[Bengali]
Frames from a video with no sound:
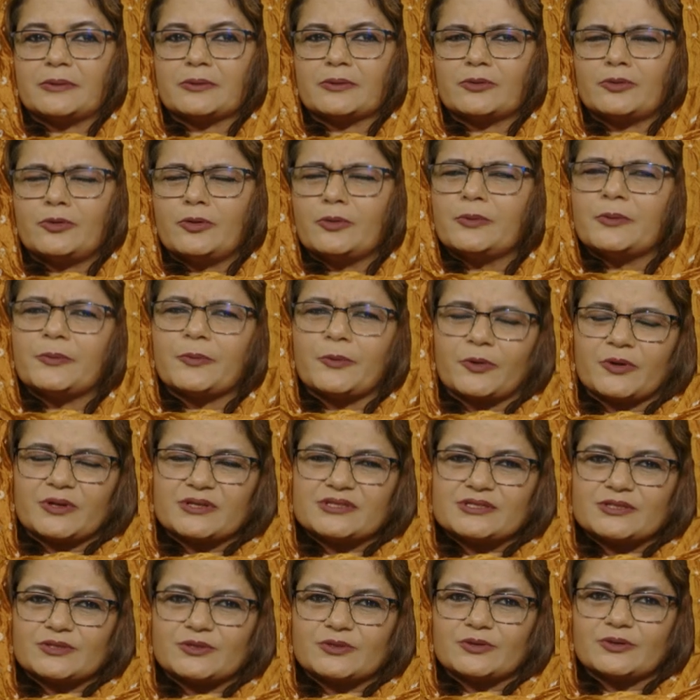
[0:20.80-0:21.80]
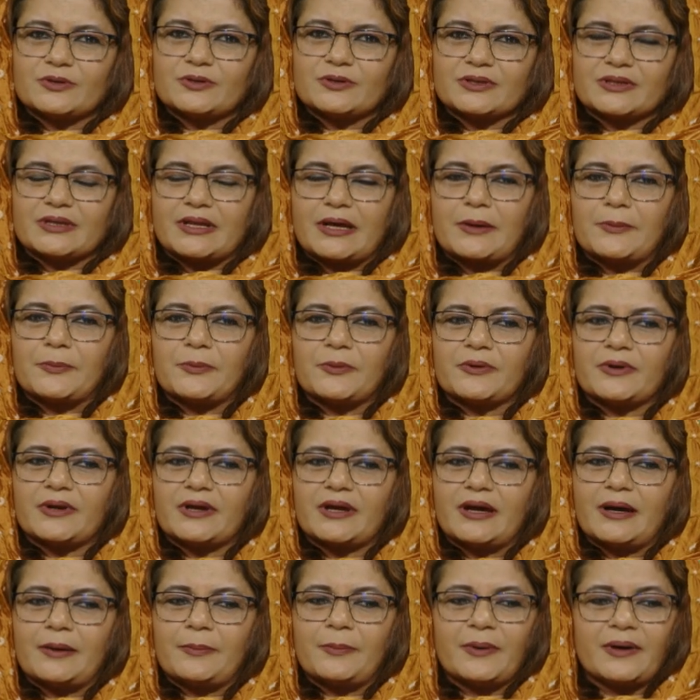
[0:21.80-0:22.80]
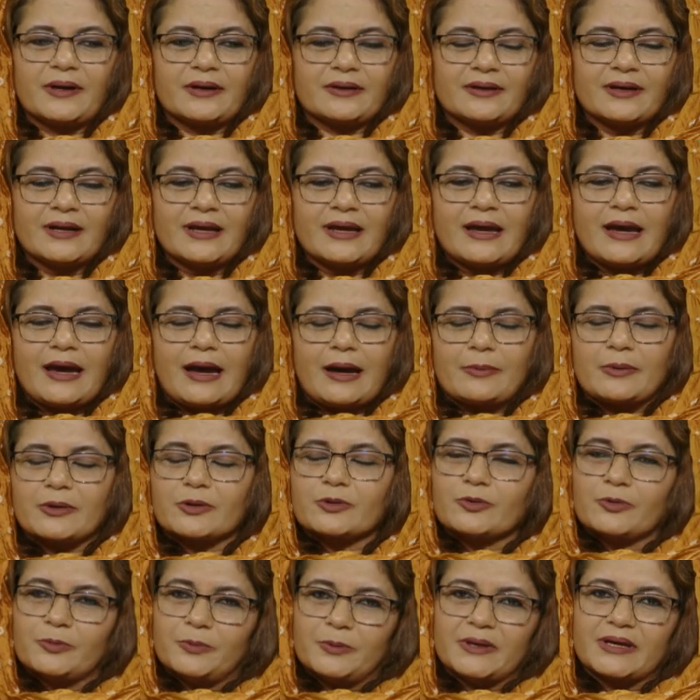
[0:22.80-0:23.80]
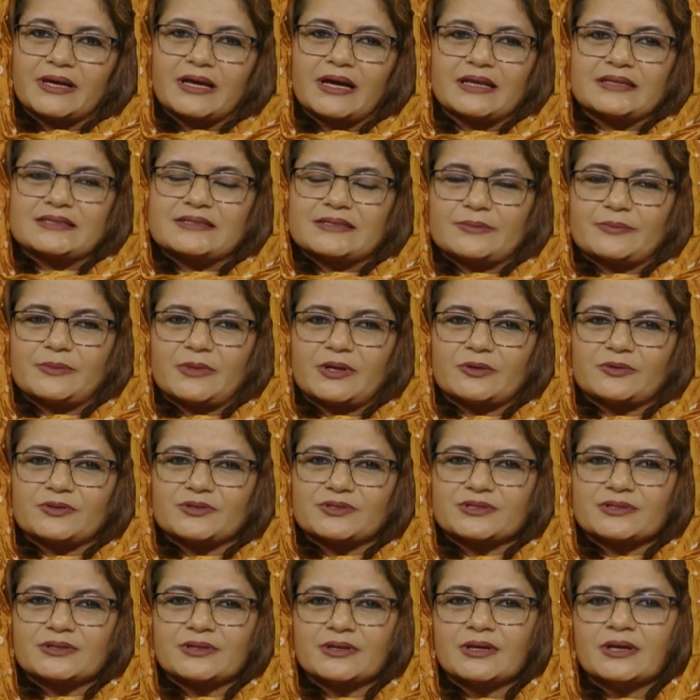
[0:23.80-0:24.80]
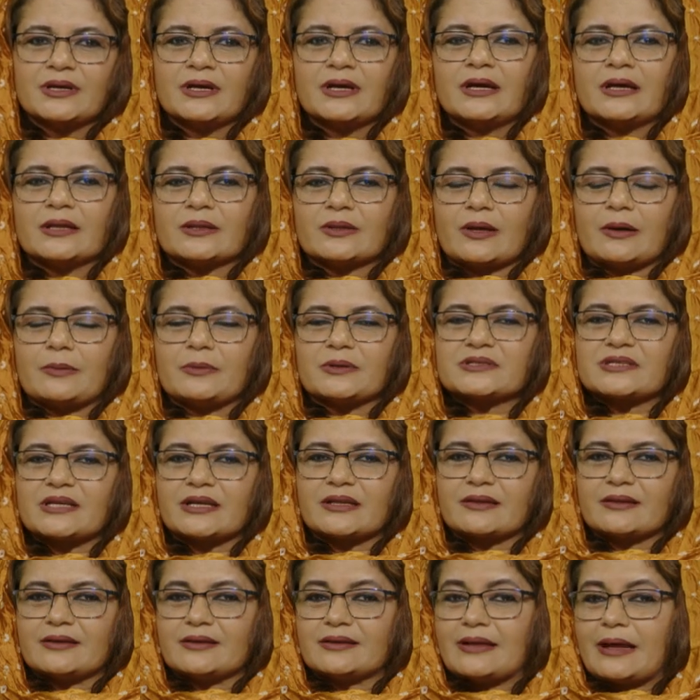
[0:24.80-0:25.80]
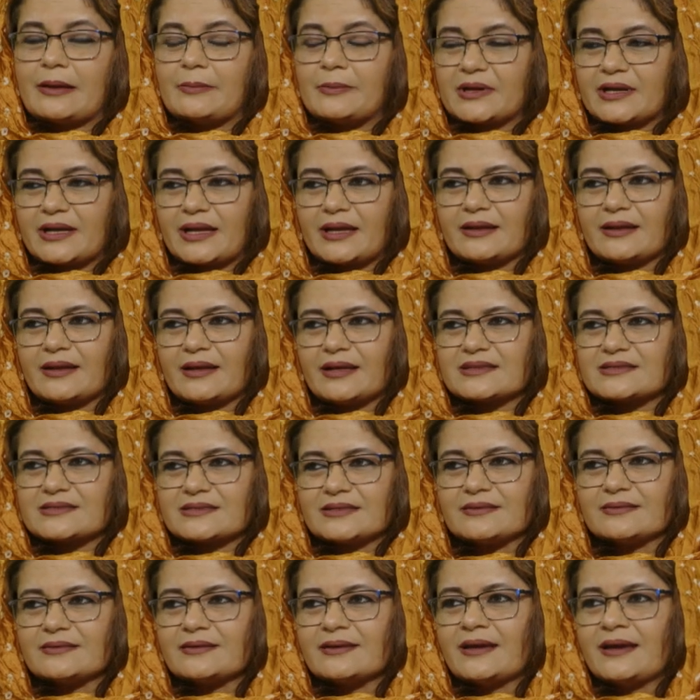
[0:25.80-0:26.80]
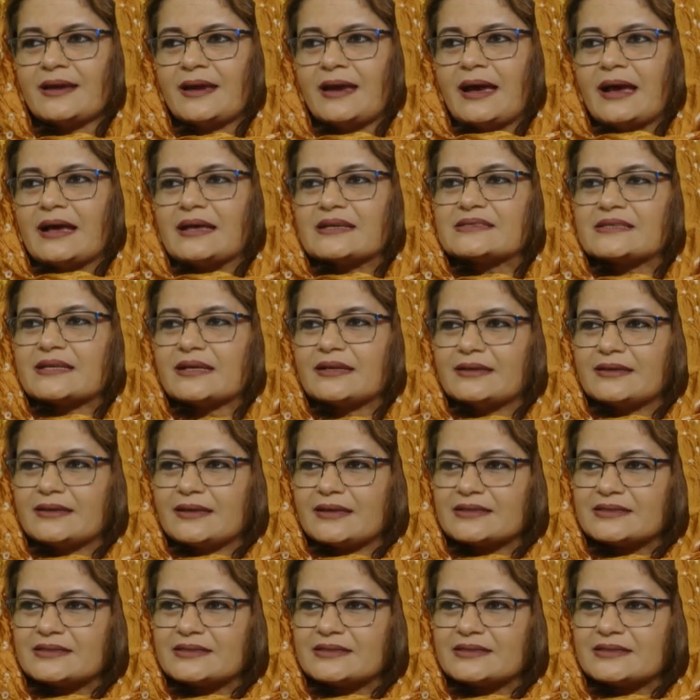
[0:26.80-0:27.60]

খুবই পরিচিত তারপরে আবার আমার খুবই কাছের মানুষ তো আমার সাথে আমার ডানে আছেন সেলিনা